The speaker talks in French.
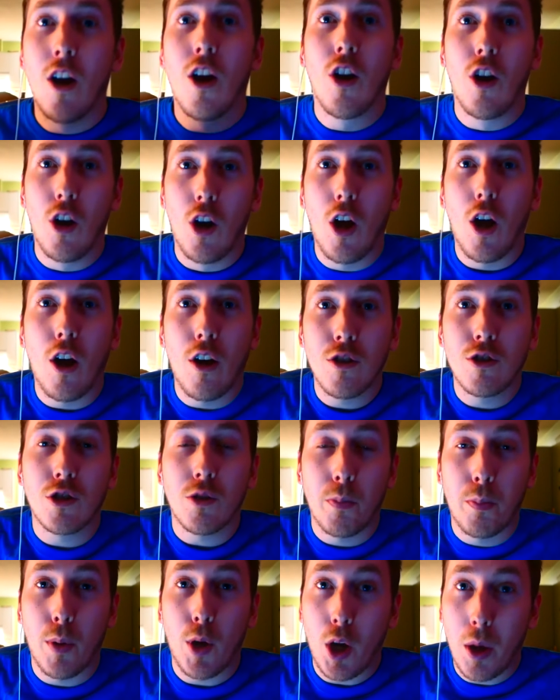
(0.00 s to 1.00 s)

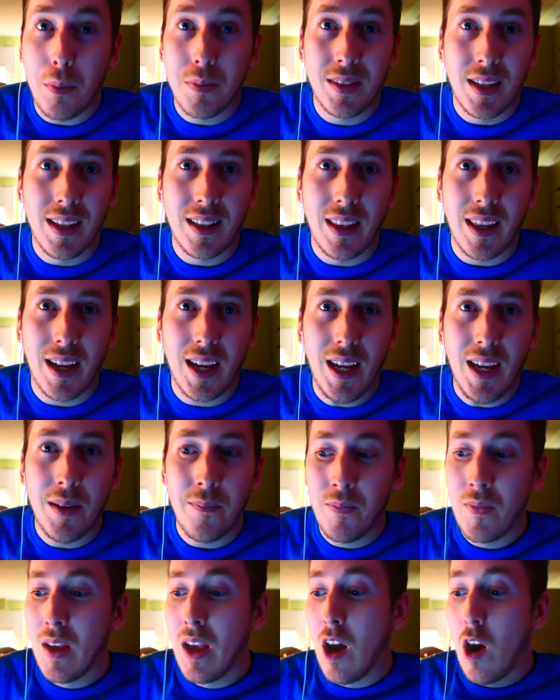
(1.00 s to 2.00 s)
leurs propres intérêts.
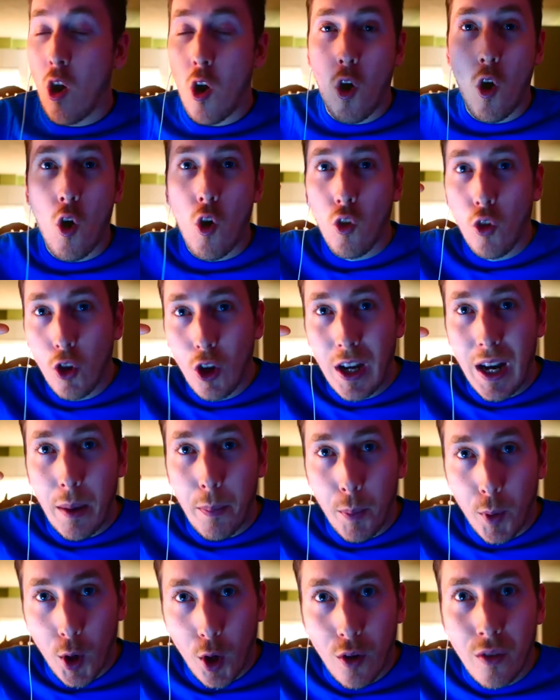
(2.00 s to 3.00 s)
On a la
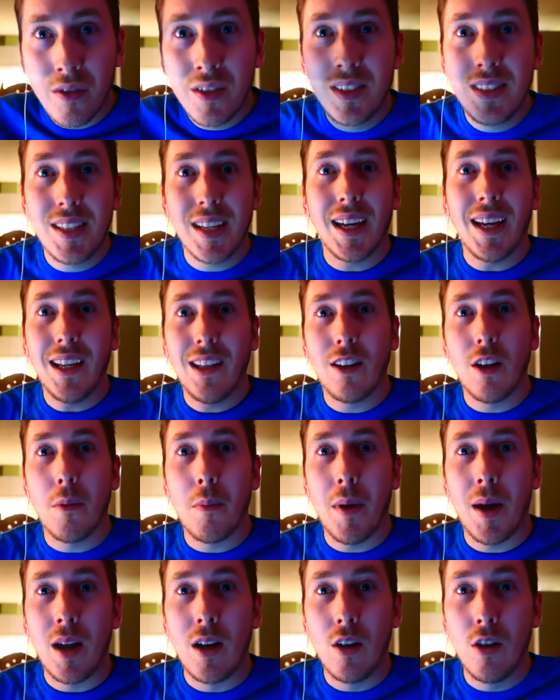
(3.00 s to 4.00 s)
preuve
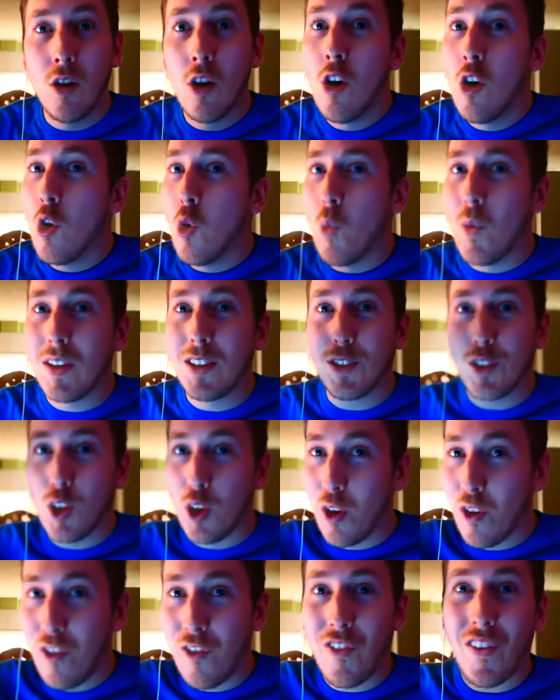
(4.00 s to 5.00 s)
directement là où est-ce
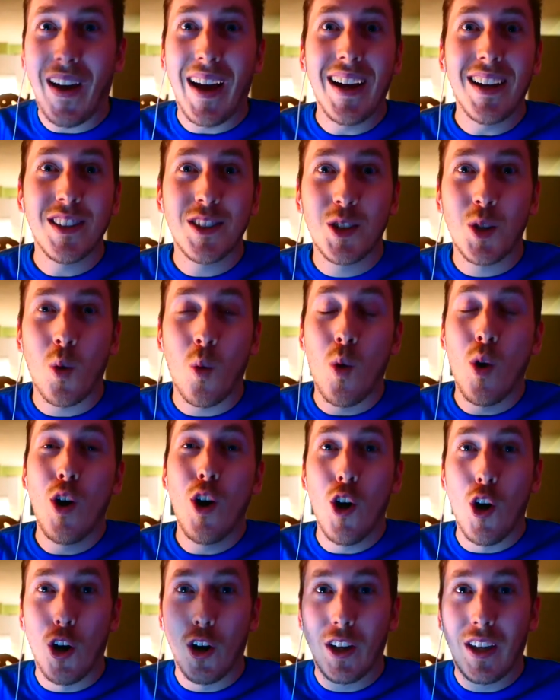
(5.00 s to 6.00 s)
que France 3
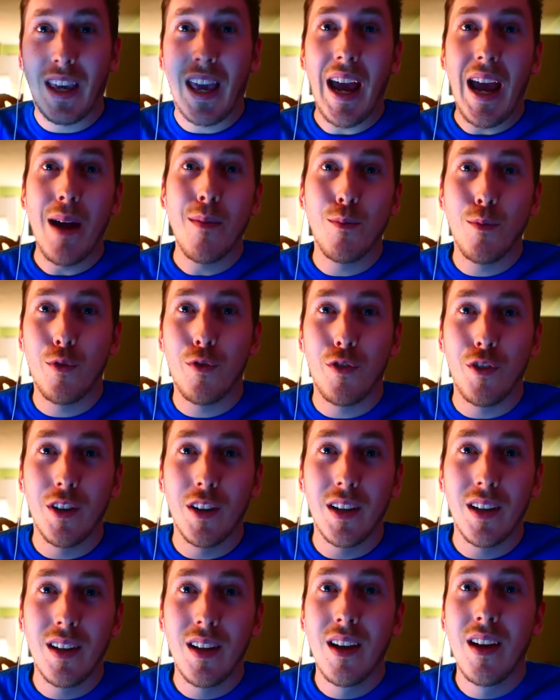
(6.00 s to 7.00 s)
a
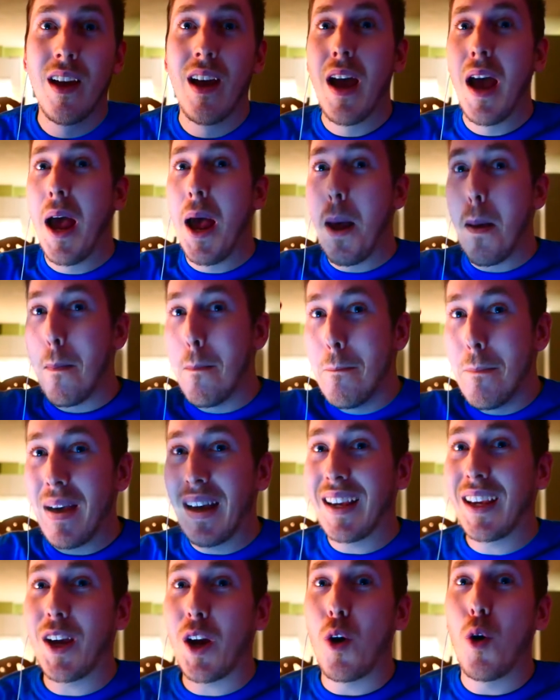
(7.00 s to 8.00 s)
camouflé
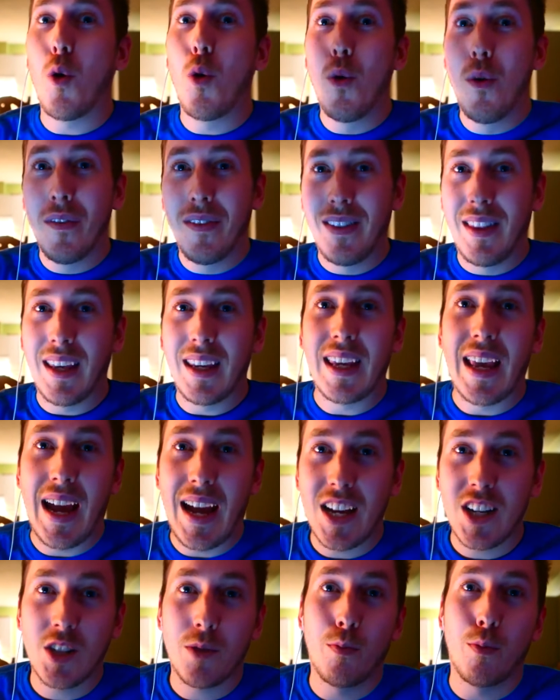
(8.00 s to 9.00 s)
Macron
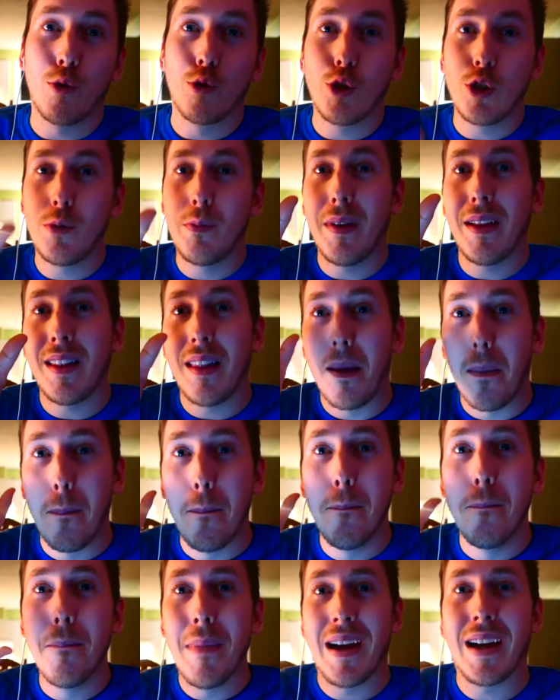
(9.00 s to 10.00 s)
dégage pour juste mettre
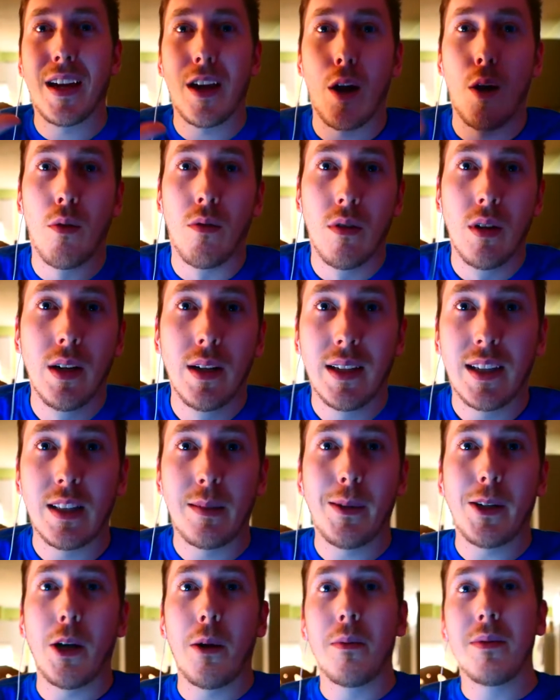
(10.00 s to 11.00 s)
Macron.
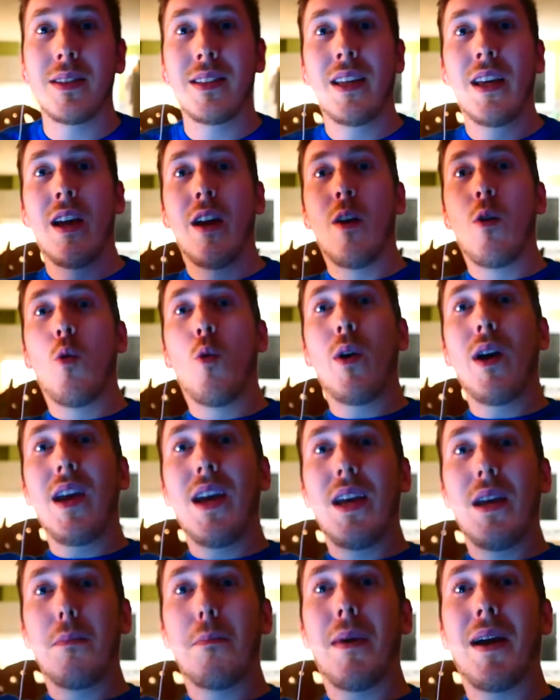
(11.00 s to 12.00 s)
Quasiment qu'on dit
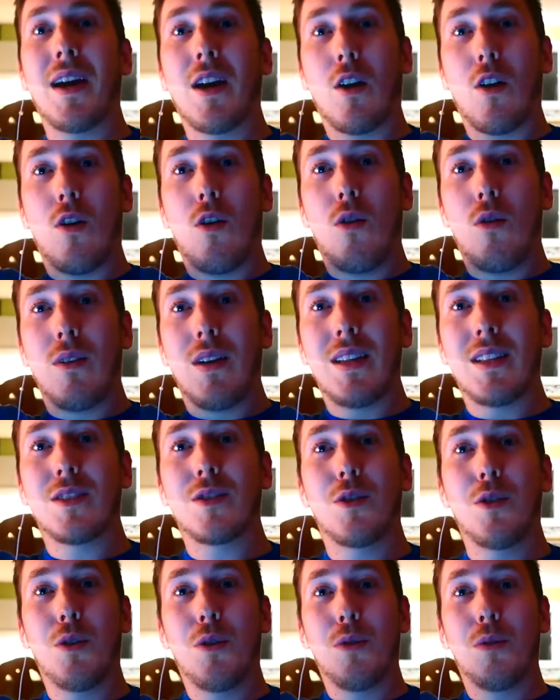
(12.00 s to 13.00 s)
Oui, Macron, let's
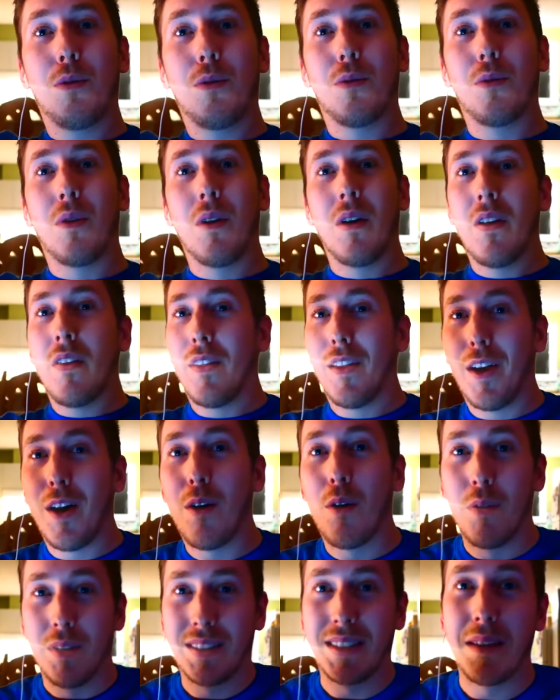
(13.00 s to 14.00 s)
go.
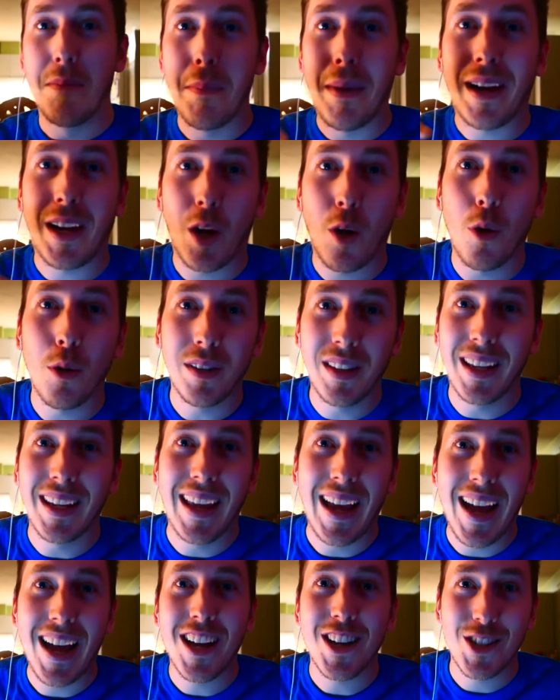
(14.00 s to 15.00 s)
Non, c'est Macron
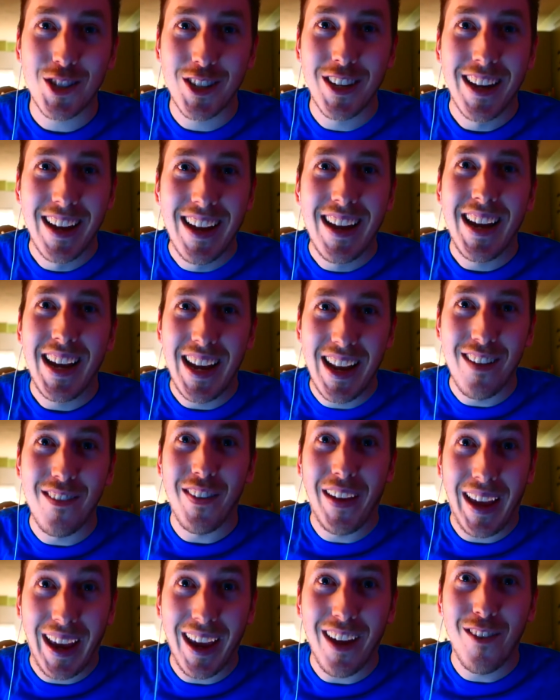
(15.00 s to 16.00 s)
dégage la
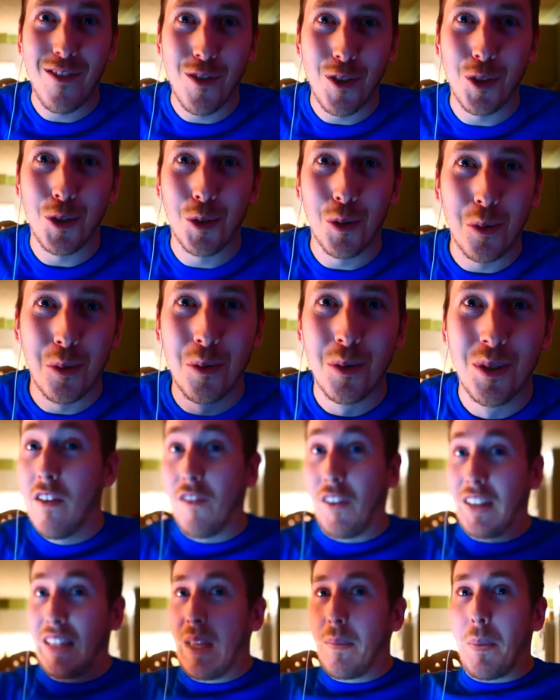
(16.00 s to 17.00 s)
vraie photo.
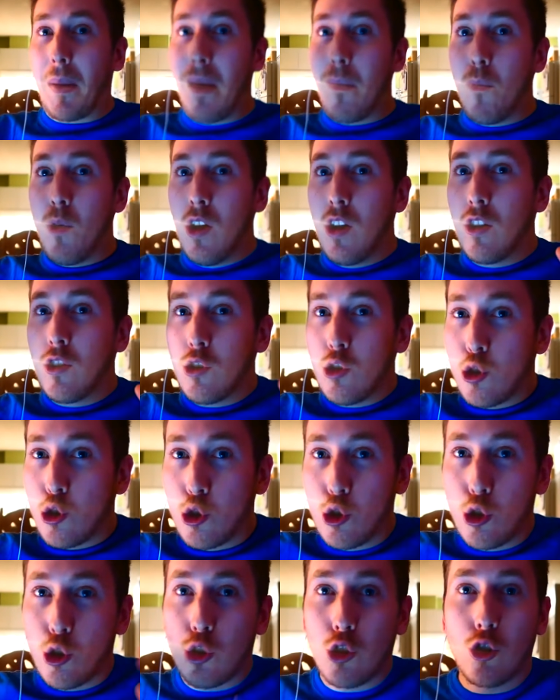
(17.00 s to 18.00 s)
Fait que d'après moi, là,
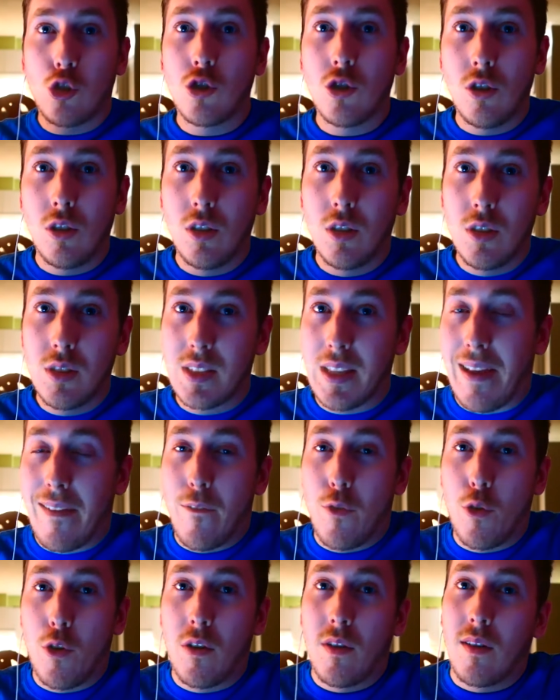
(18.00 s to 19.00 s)
juste ça, là, ça
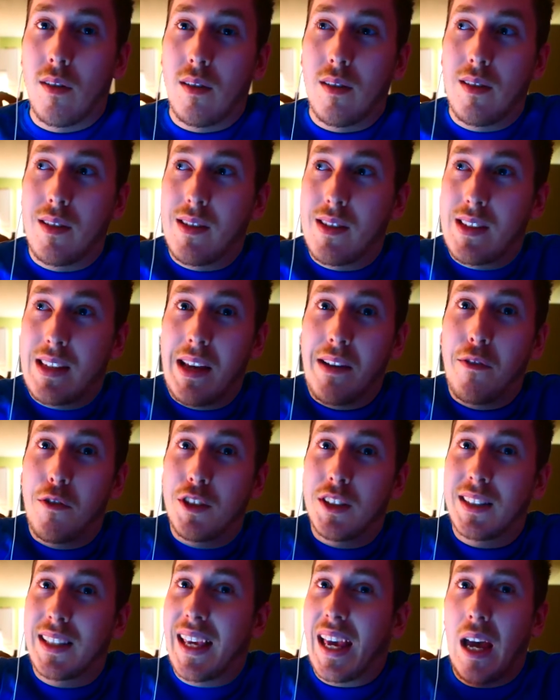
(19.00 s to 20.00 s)
va. ça va
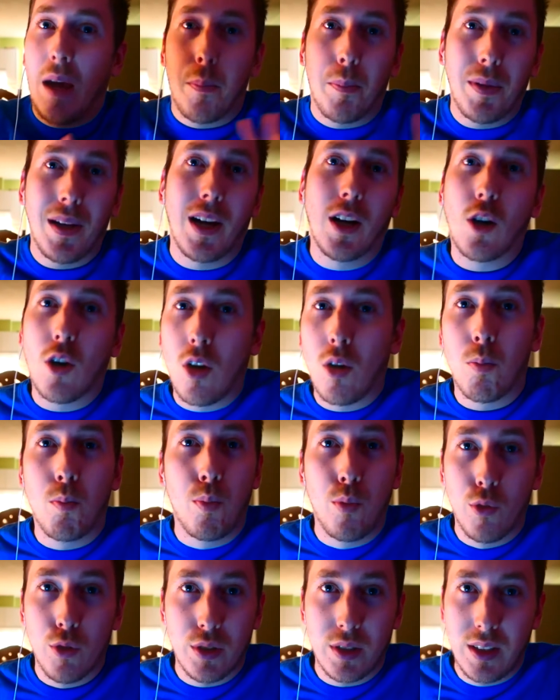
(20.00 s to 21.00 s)
scraper encore
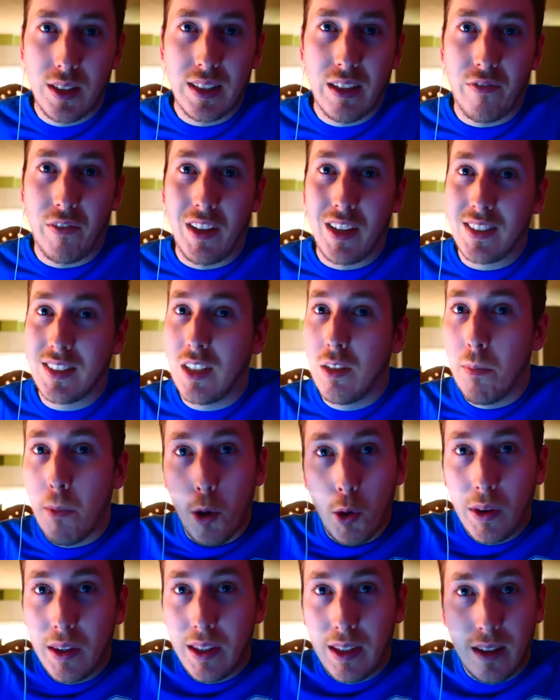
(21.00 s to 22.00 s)
plus les affaires. Si le
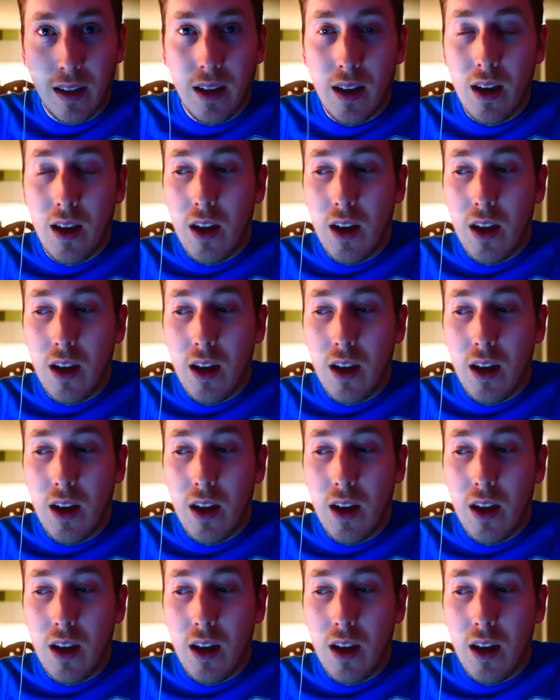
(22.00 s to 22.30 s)
monde y.